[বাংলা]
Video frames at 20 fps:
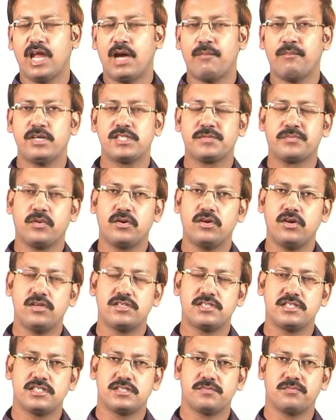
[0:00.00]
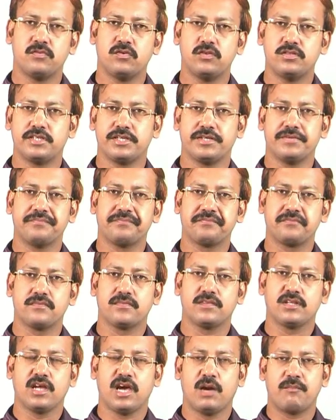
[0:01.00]
লাম্বা স্পন্ডলোসিস বলতে
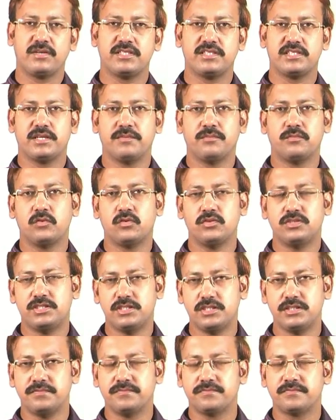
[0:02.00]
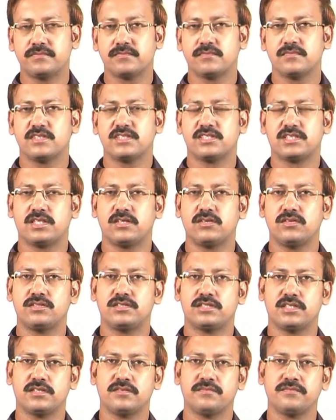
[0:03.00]
আমরা যেটা বুঝি সেটা
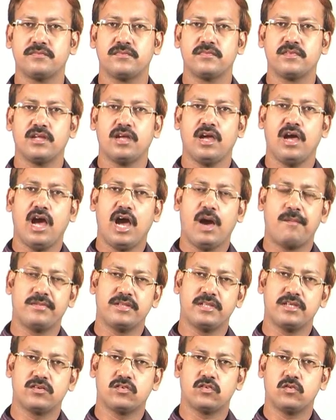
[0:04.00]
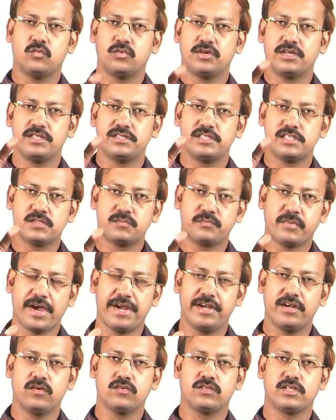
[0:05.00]
হচ্ছে আমাদের কোমরের যে
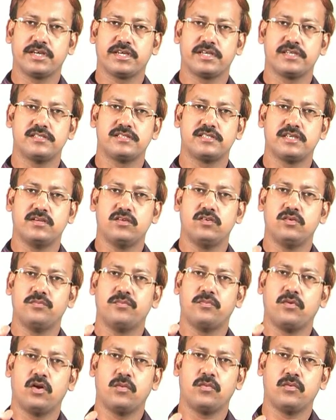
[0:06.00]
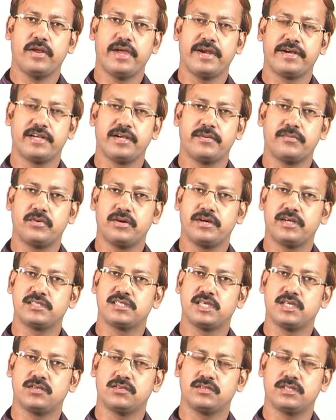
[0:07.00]
স্পাইনগুলো থাকে সেগুলো পরপর একটার পর একটা
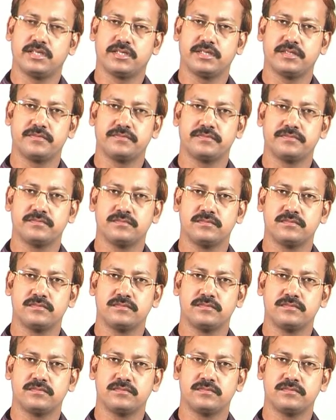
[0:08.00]
সাজানো থাকে